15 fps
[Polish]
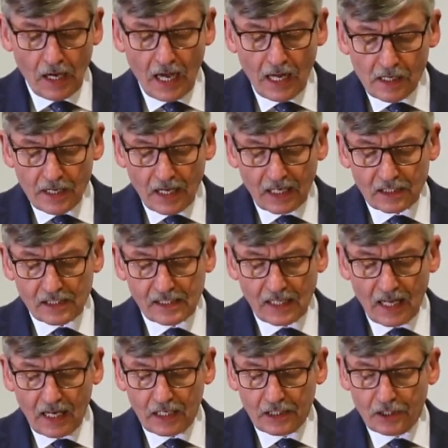Eliasz
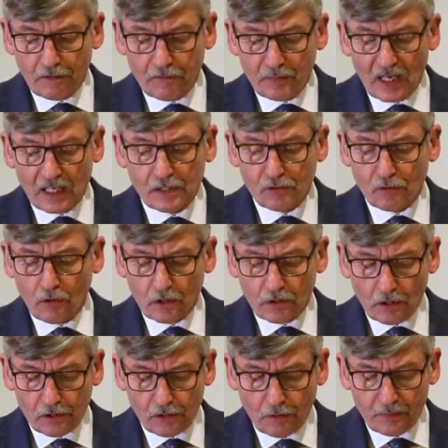znalazł się w miejscu
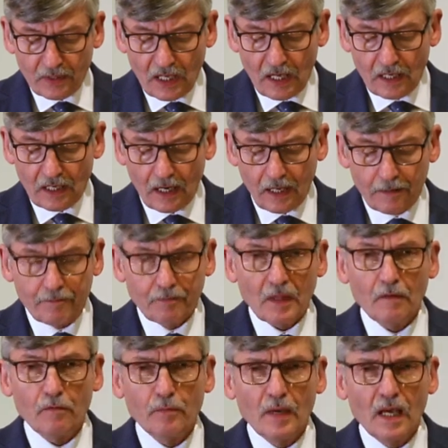odosobnienia,
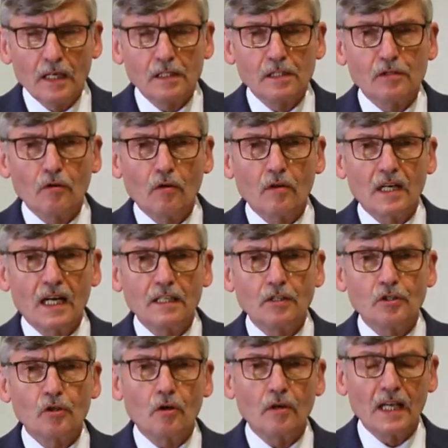w miejscu
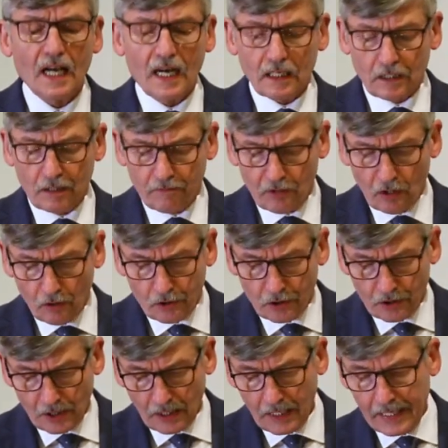ograniczonej
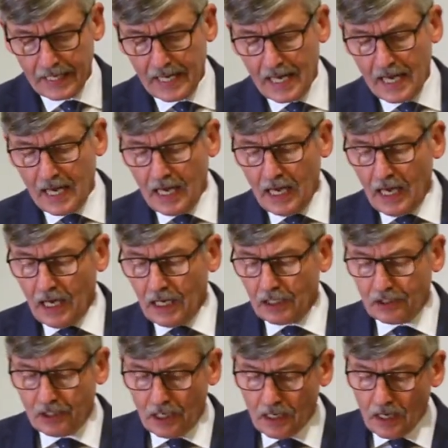aktywności,
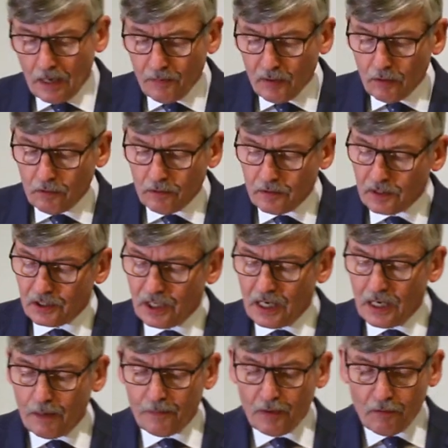gdzie nie, był, gdzie
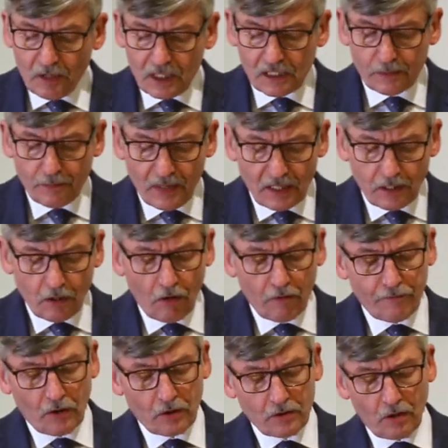nie były zbyt
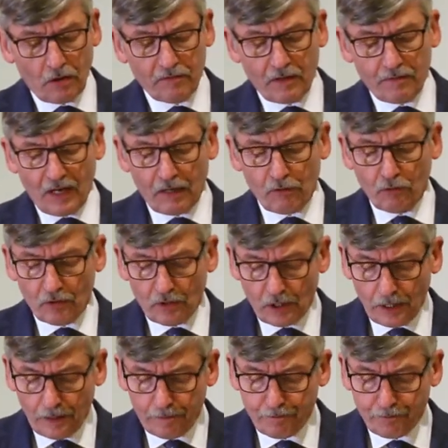komfortowe
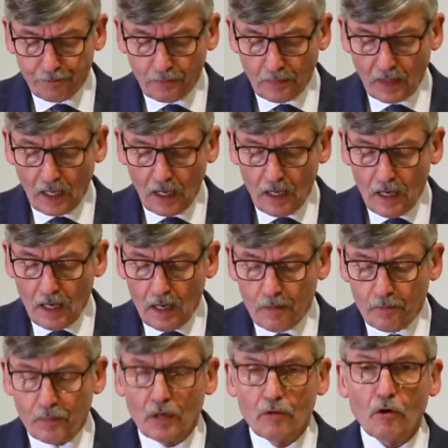warunki.
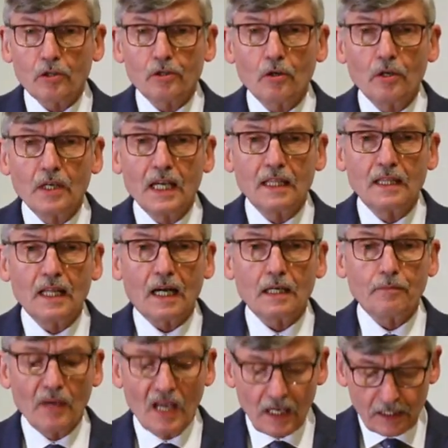Było to
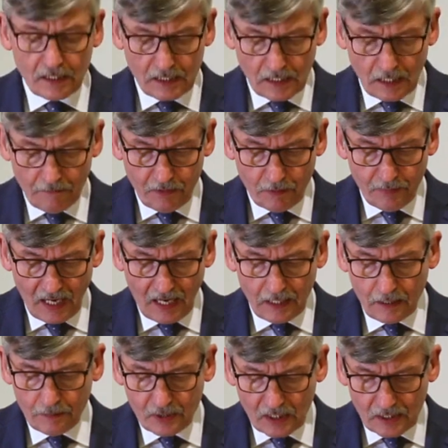jednak miejsce
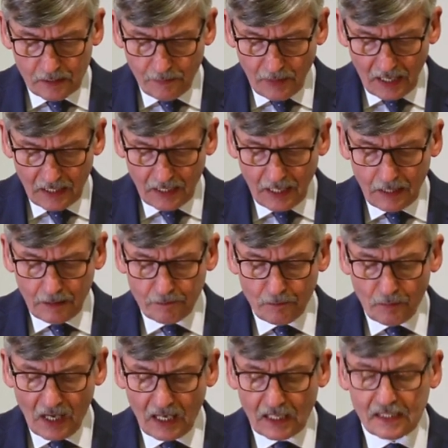wybrane przez Pana,
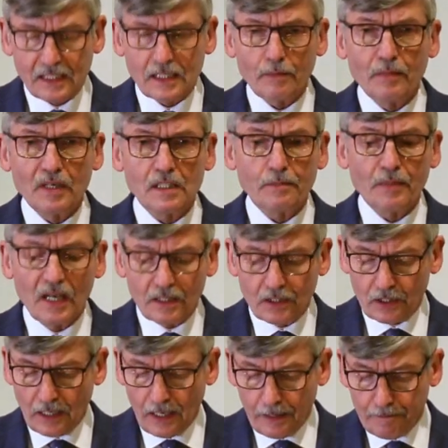miejsce
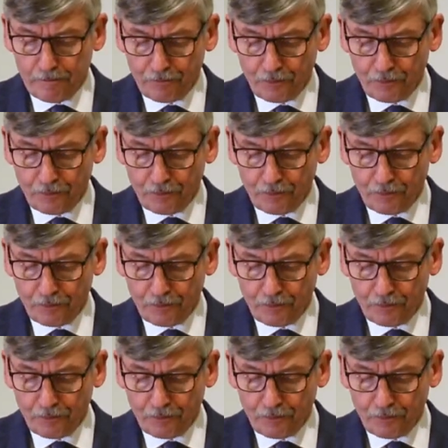bezpieczne.